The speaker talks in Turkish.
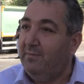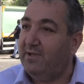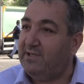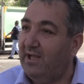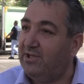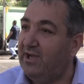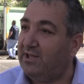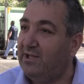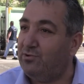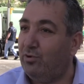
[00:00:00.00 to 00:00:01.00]
mesela
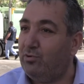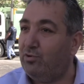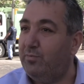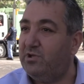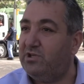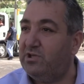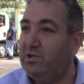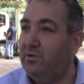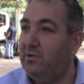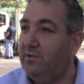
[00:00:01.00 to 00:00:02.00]
cadde çok kötü bir
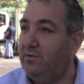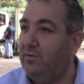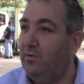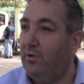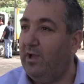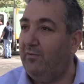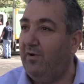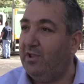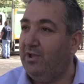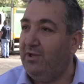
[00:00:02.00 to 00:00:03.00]
çirkin olay
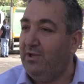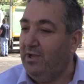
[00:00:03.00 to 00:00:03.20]
vardı.